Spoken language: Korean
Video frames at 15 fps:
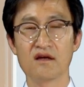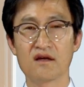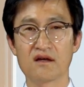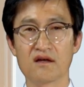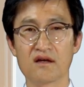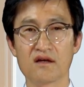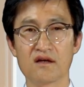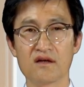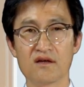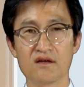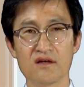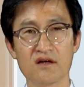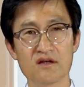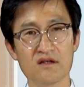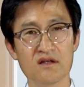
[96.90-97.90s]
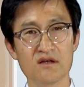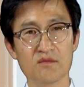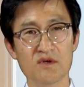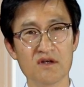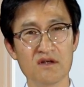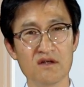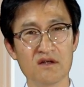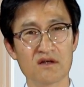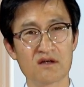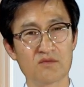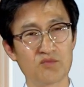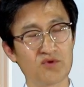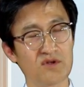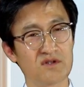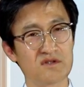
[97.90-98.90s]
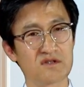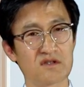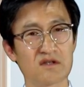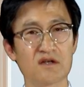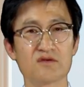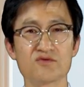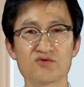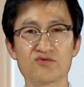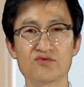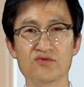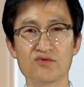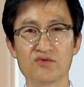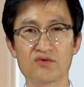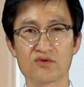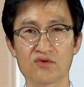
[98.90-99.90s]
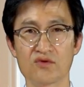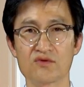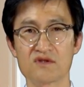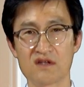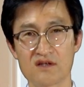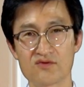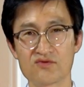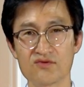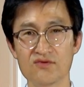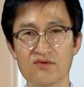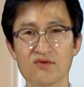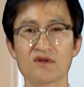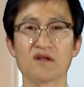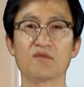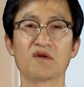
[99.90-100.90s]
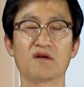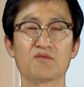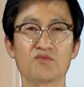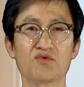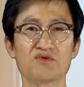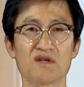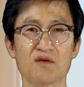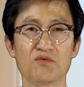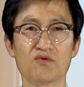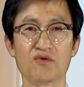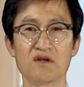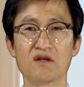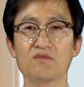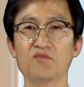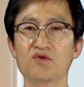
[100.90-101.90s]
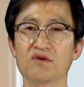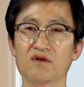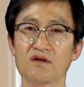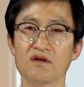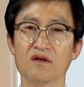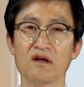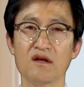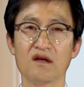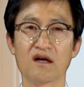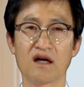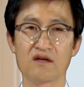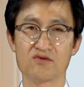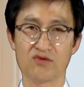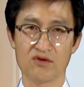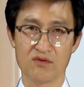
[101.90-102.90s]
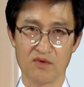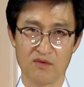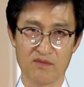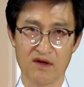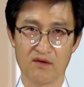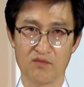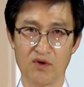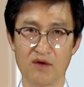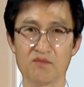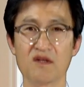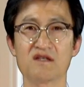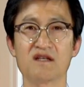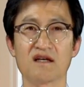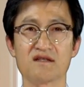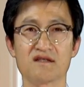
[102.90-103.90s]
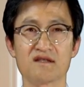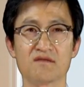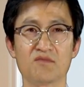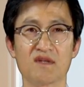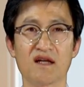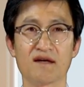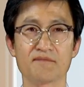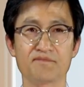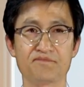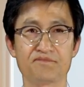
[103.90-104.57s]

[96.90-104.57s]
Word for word: 어, 형님의 어, 부인 즉 형수 또는 제수 그다음에 형부 제부 이런 분들은 가족의 범위에 포함되지 않습니다.